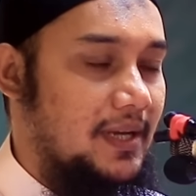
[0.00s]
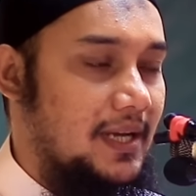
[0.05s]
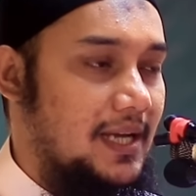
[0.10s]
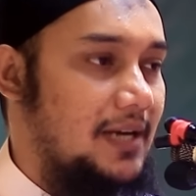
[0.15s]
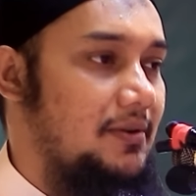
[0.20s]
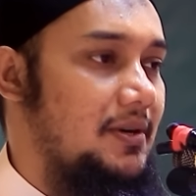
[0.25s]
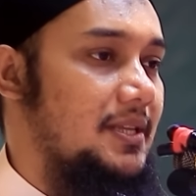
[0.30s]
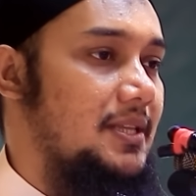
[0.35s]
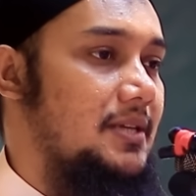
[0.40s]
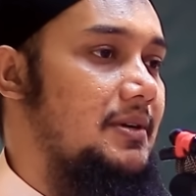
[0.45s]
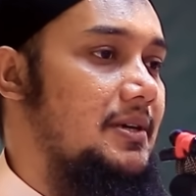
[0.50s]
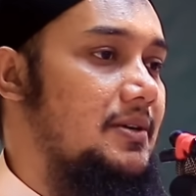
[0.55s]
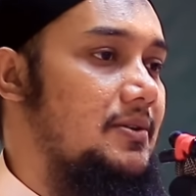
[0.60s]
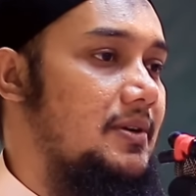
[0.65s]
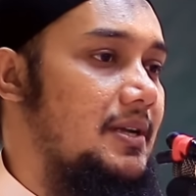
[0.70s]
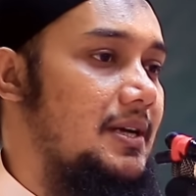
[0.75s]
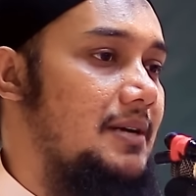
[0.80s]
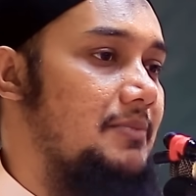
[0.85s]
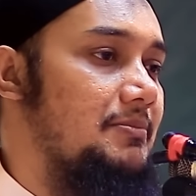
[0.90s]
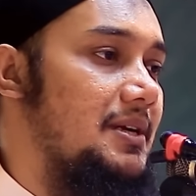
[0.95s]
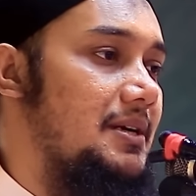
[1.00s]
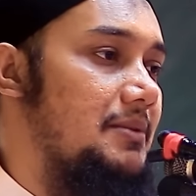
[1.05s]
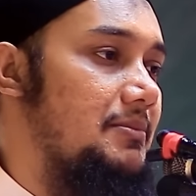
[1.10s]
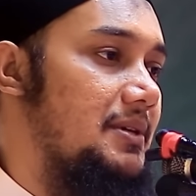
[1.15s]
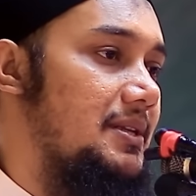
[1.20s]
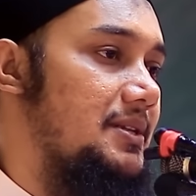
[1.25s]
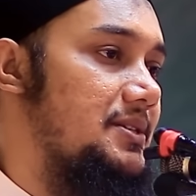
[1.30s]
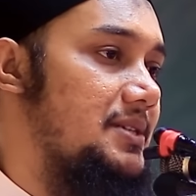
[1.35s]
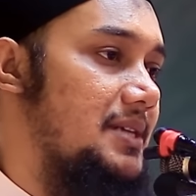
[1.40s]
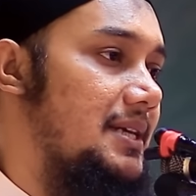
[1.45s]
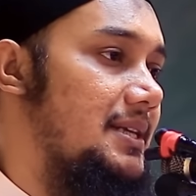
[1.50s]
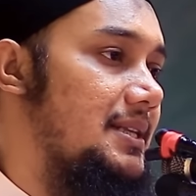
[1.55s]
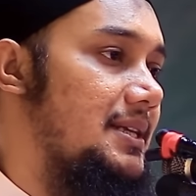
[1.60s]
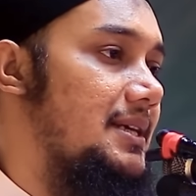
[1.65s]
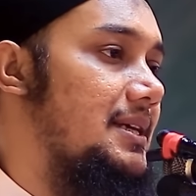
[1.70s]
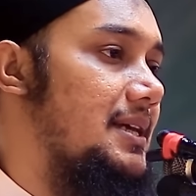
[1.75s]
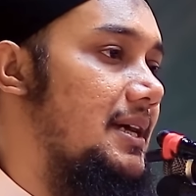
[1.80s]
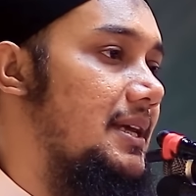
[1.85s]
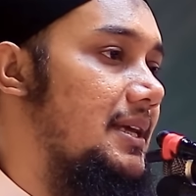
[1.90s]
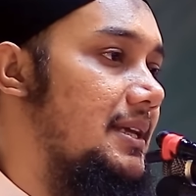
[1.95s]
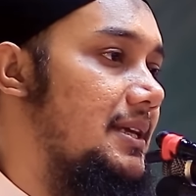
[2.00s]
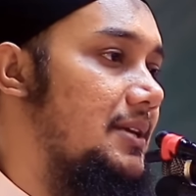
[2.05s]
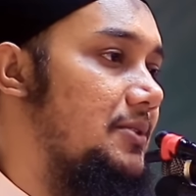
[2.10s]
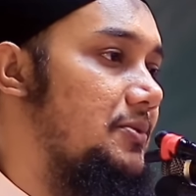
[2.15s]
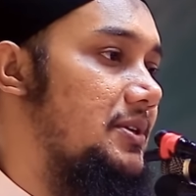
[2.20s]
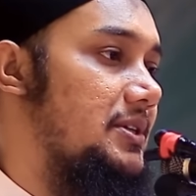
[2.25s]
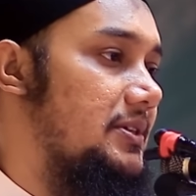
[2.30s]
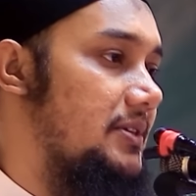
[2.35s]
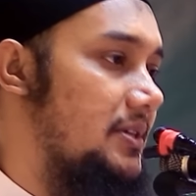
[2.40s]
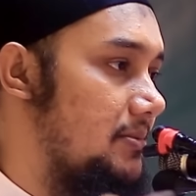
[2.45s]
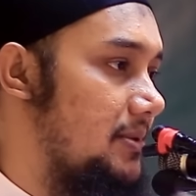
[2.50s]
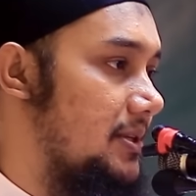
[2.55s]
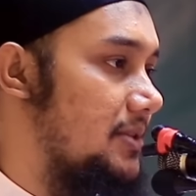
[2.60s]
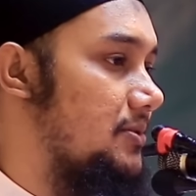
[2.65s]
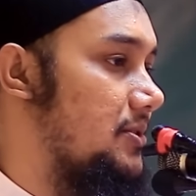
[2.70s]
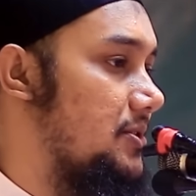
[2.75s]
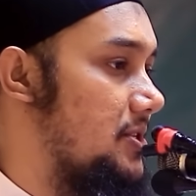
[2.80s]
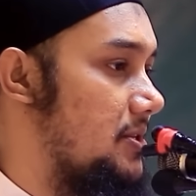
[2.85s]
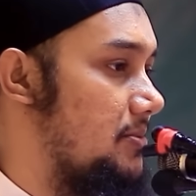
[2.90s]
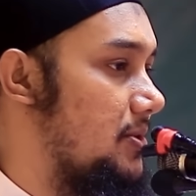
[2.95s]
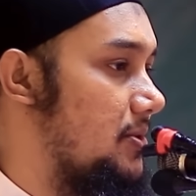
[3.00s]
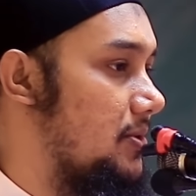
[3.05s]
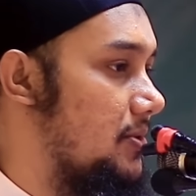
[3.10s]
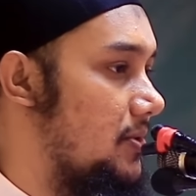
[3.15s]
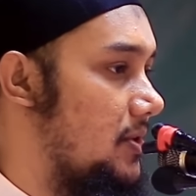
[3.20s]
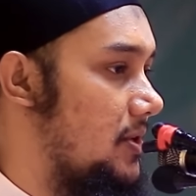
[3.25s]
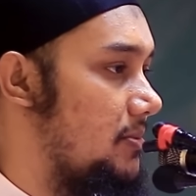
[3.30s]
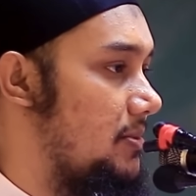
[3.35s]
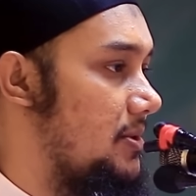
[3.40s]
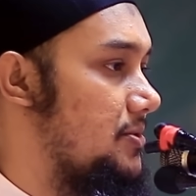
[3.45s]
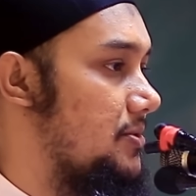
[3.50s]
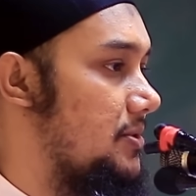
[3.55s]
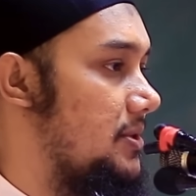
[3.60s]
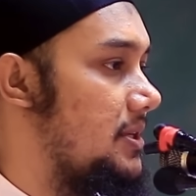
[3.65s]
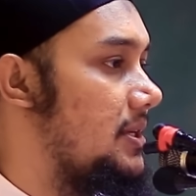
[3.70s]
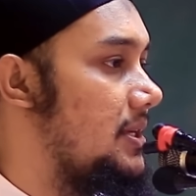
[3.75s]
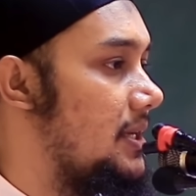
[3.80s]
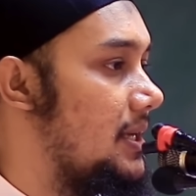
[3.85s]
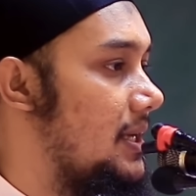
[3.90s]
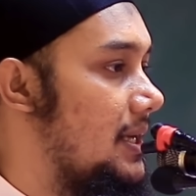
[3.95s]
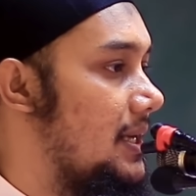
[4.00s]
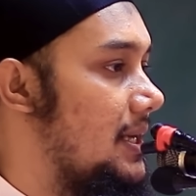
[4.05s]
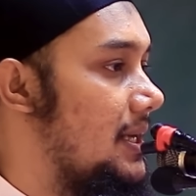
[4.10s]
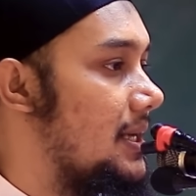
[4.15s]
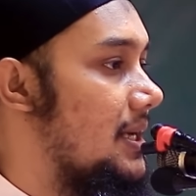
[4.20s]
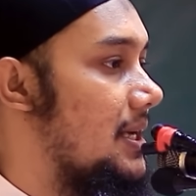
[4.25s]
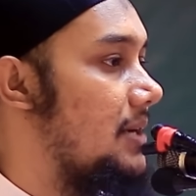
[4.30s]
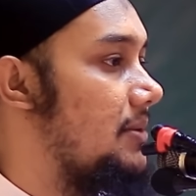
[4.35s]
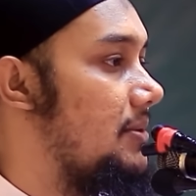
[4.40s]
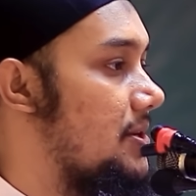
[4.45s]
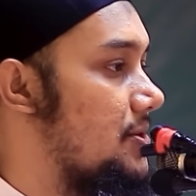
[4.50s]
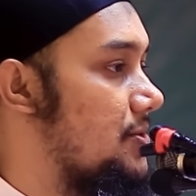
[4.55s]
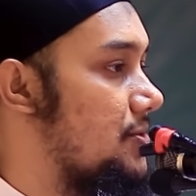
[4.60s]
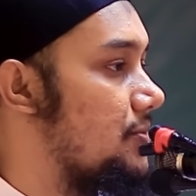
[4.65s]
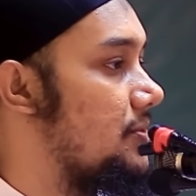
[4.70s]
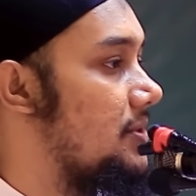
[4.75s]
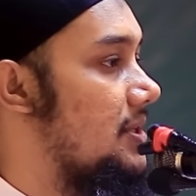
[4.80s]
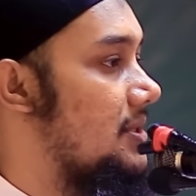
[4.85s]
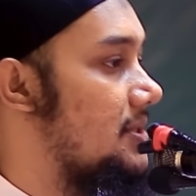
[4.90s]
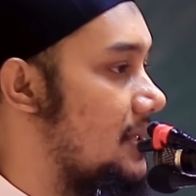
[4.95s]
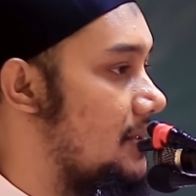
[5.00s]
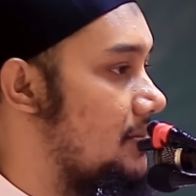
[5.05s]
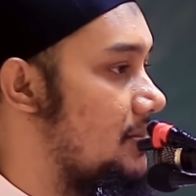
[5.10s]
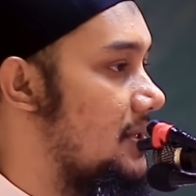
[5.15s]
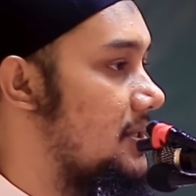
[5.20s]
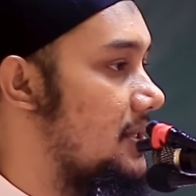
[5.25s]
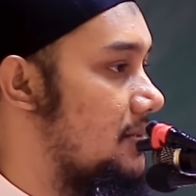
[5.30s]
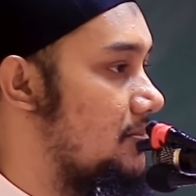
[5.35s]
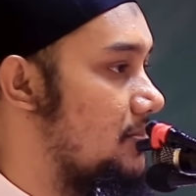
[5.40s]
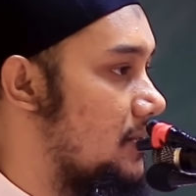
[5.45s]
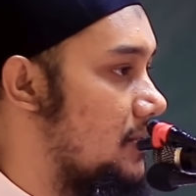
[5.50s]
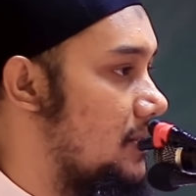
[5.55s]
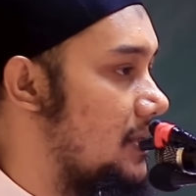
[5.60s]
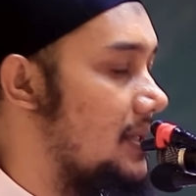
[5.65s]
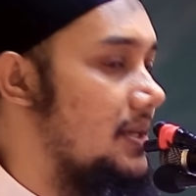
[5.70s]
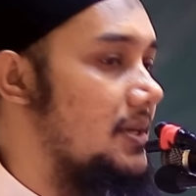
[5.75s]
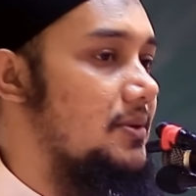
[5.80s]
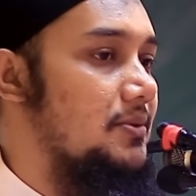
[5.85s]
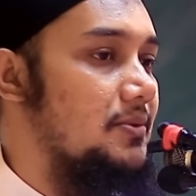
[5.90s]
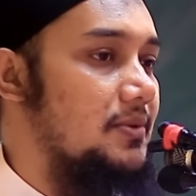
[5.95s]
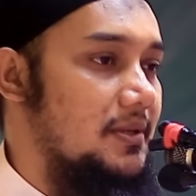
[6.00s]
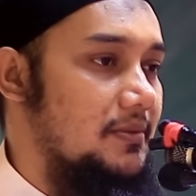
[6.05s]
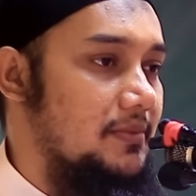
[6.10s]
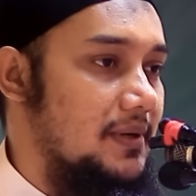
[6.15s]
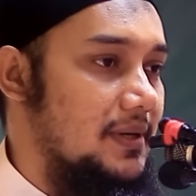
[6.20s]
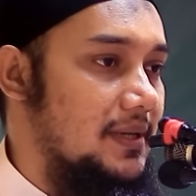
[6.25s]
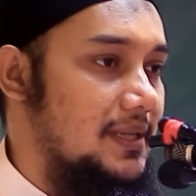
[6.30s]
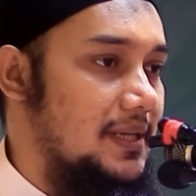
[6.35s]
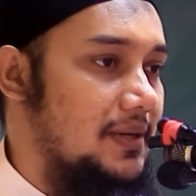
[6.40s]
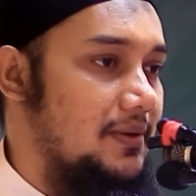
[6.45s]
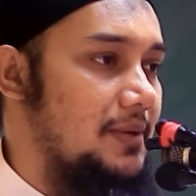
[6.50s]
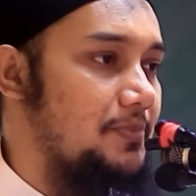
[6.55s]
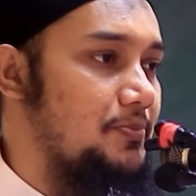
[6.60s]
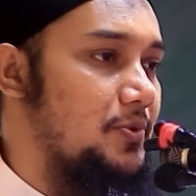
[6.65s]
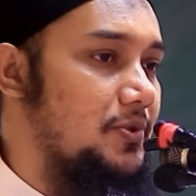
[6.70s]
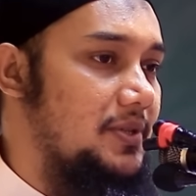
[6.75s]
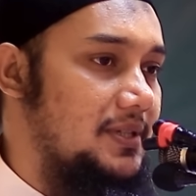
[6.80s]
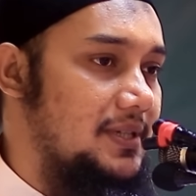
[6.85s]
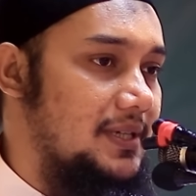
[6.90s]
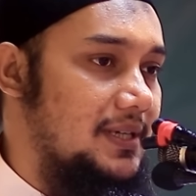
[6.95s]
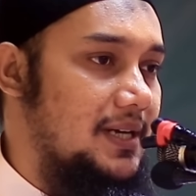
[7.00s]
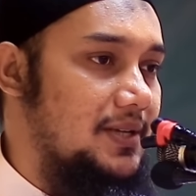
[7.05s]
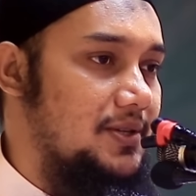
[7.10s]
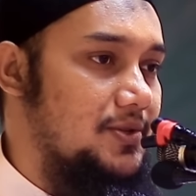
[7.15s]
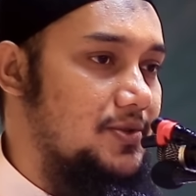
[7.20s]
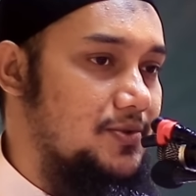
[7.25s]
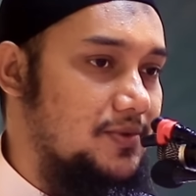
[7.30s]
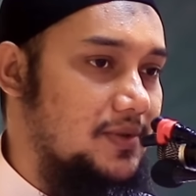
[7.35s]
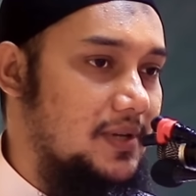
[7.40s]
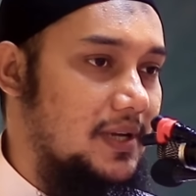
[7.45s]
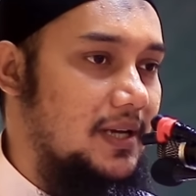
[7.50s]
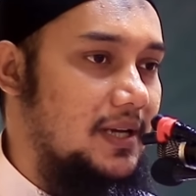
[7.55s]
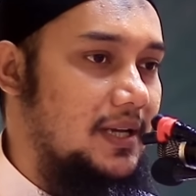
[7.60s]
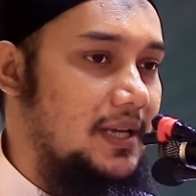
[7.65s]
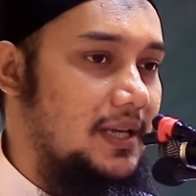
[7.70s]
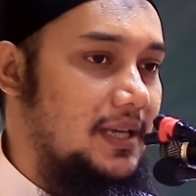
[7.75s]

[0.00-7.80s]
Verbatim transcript: খাওয়া দাওয়া করা আমরা আমাদের চাহিদাই খাই কিন্তু এটাও এবাদত হিসেবে গণ্য হবে যদি খাওয়ার সুন্নাতটা আমরা ঠিকমতো আদায় করতে পারি তাহলে প্রতিটা কাজই সুন্না